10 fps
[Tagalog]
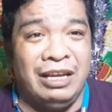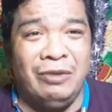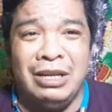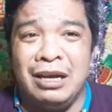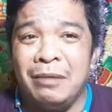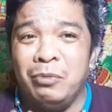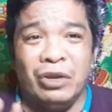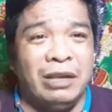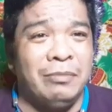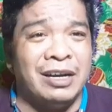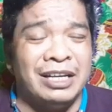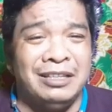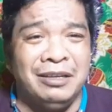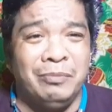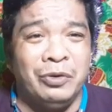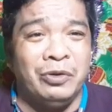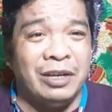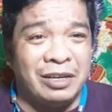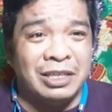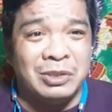Hiwala pong iba, hindi po yung
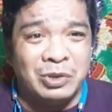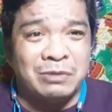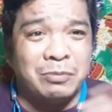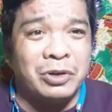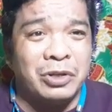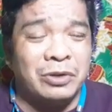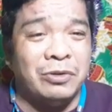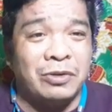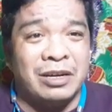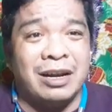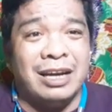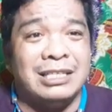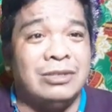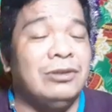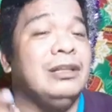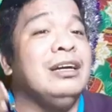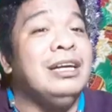here to support you, here idol,